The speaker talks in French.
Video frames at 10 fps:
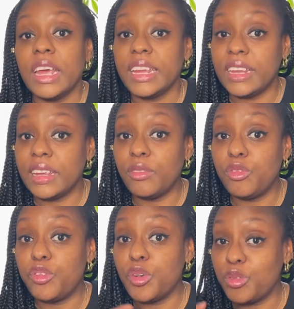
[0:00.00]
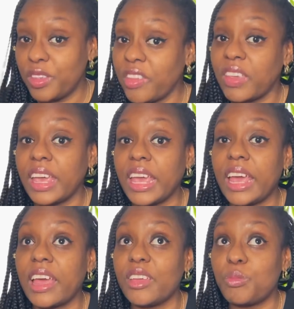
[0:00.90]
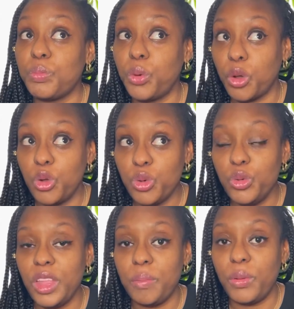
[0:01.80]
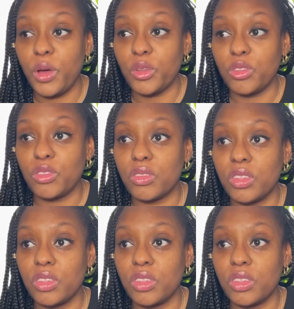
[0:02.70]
Il faut vous inscrire pour Le goût des plantes.